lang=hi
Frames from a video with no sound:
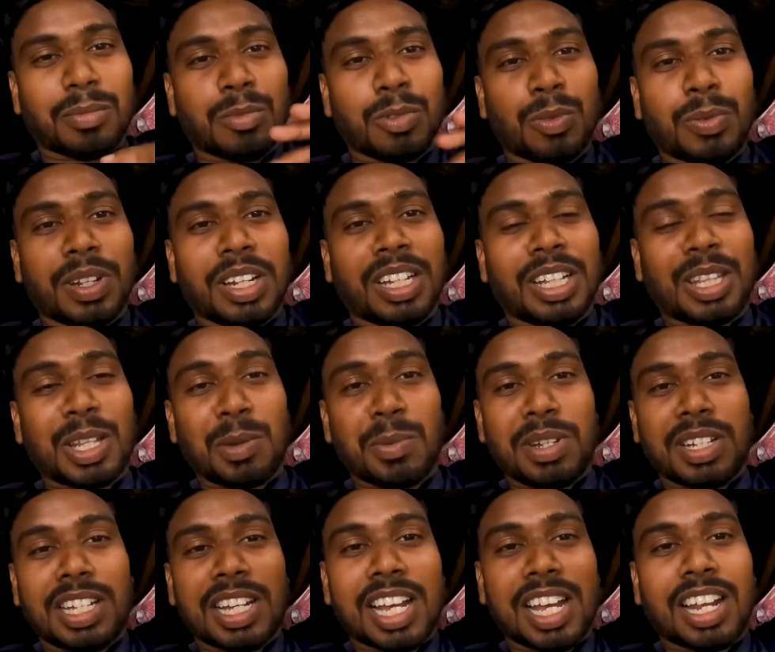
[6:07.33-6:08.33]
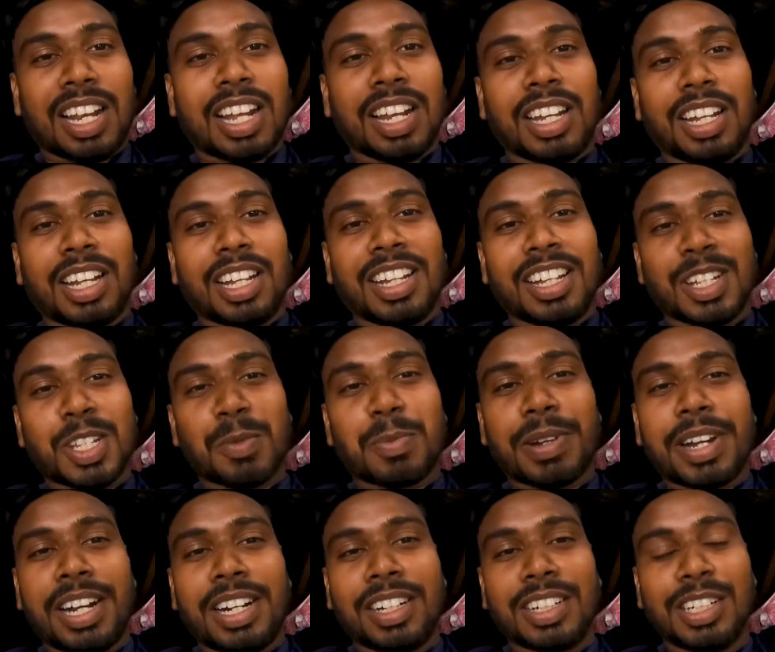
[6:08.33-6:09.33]
मुँह फेर गया था अभी गया है लाने के लिए
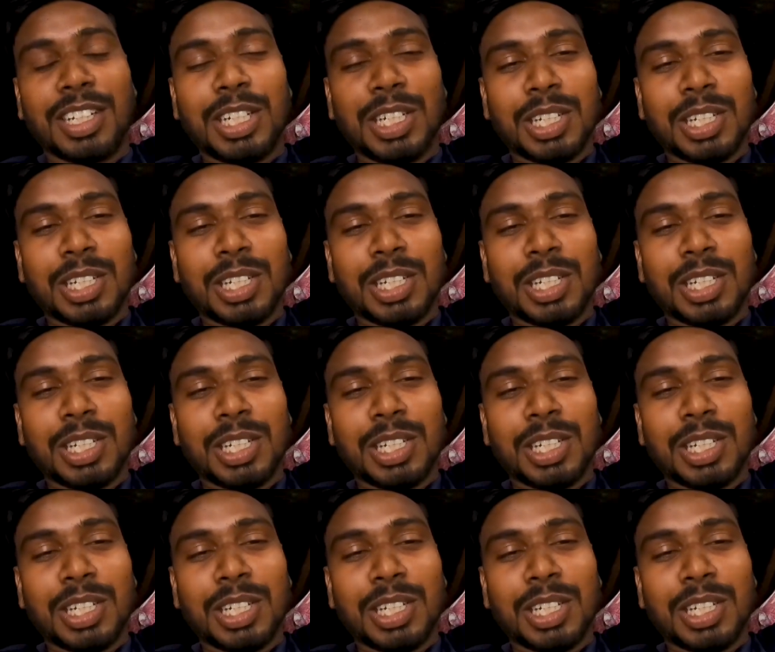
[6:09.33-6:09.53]
स्प्राइड